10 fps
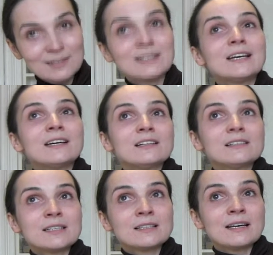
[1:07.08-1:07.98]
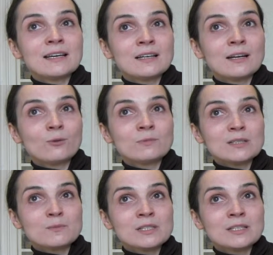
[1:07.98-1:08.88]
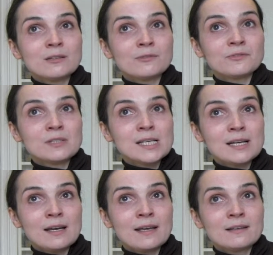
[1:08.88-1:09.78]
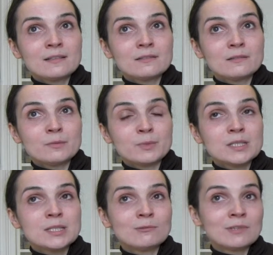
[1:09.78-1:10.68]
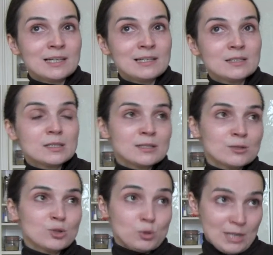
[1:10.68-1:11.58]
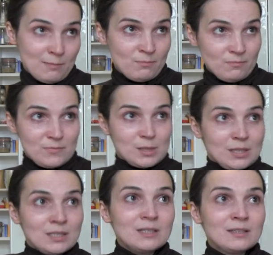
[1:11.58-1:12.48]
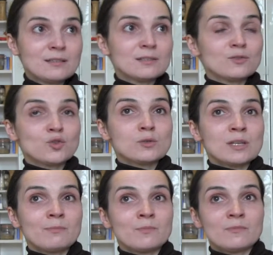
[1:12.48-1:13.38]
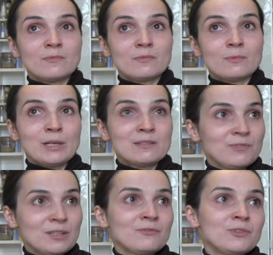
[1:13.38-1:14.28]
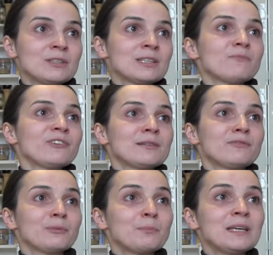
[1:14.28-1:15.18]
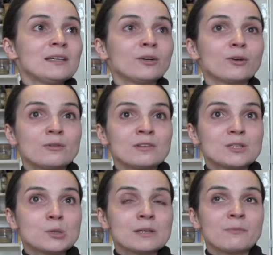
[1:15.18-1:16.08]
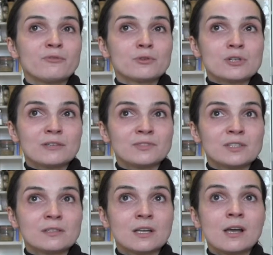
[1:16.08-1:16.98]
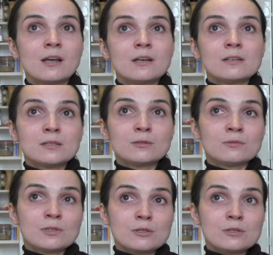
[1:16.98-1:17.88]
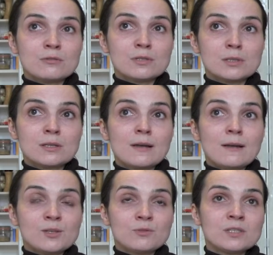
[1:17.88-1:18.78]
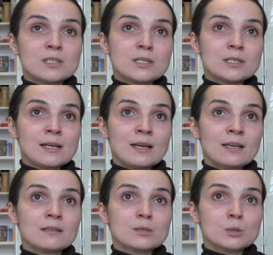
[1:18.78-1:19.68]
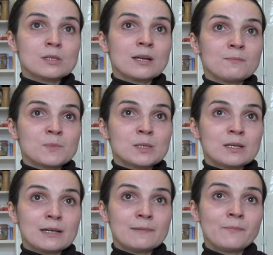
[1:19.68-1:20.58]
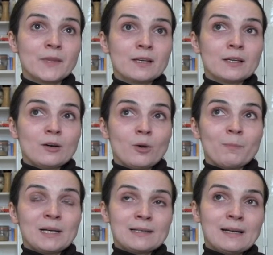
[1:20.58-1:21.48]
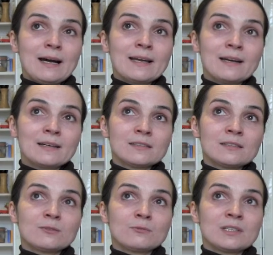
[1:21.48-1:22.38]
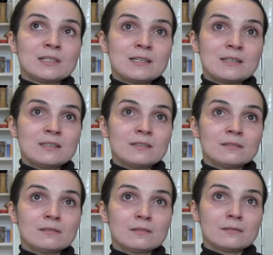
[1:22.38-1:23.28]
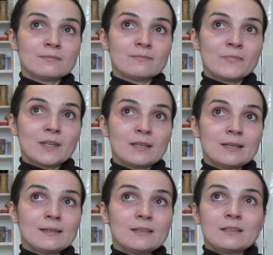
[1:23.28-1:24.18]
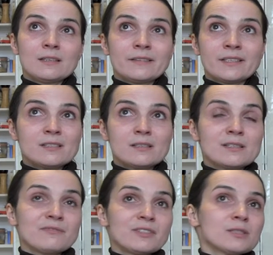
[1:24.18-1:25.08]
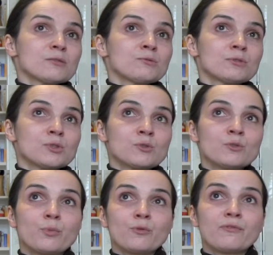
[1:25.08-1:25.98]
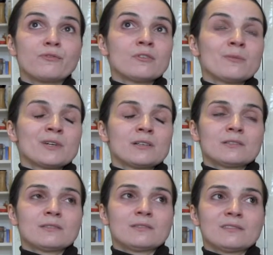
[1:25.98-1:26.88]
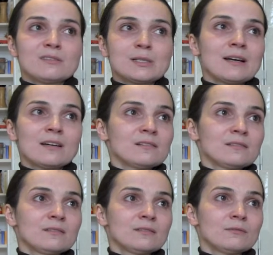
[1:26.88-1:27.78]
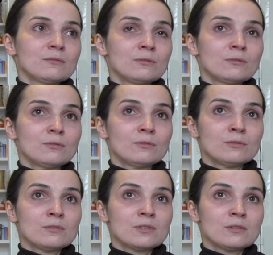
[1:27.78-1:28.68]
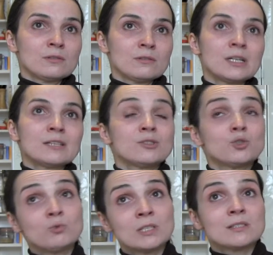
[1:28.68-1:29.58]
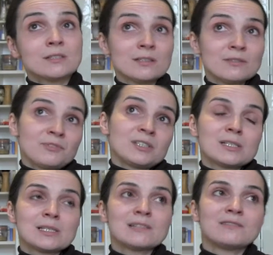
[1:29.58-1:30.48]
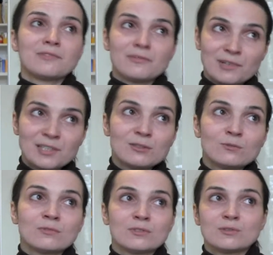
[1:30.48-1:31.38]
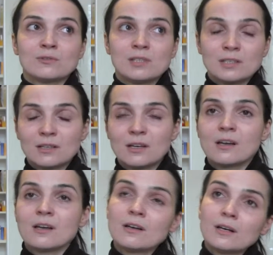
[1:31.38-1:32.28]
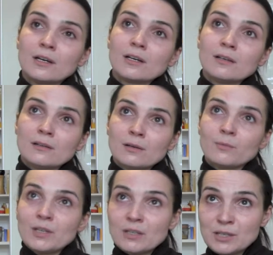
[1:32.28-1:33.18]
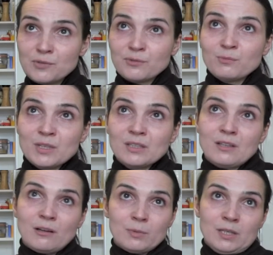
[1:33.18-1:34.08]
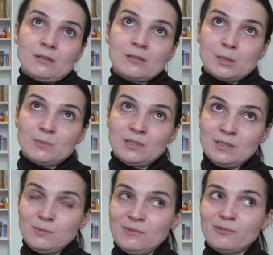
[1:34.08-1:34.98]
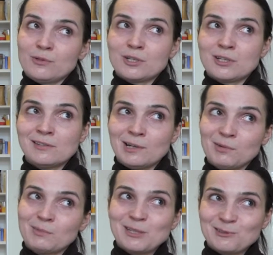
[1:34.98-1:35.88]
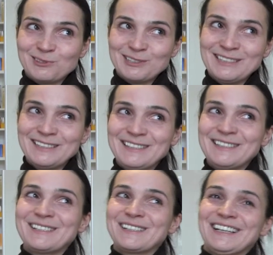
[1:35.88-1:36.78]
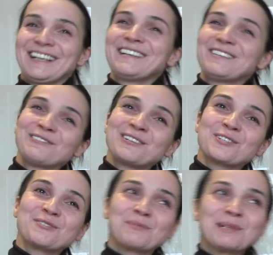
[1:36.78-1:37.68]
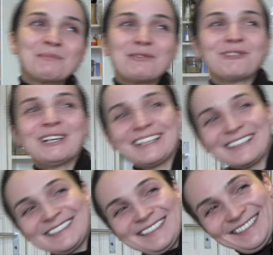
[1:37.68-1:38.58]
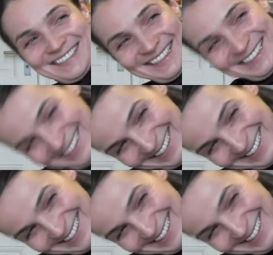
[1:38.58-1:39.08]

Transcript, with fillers: Ne? Es geht ja eher darum, dass man sich auf eine sehr enge Beziehung einlässt, also zusammenzieht, zusammen, meinetwegen wie in dem Fall eine Familie gründet, zusammen wirtschaftet, sich unterstützt. Also dieses sehr enge Zusammensein. Ob man dann heiratet oder nicht, äh, das ist ja fast nur noch so eine Proforma-Sache und äh, eine zusätzliche finanzielle Verpflichtung natürlich. Ähm, ich für mich, ich glaube, ich kann es mir nicht mehr vorstellen. Aber man soll nie, nie sagen, ich war schon zweimal verheiratet.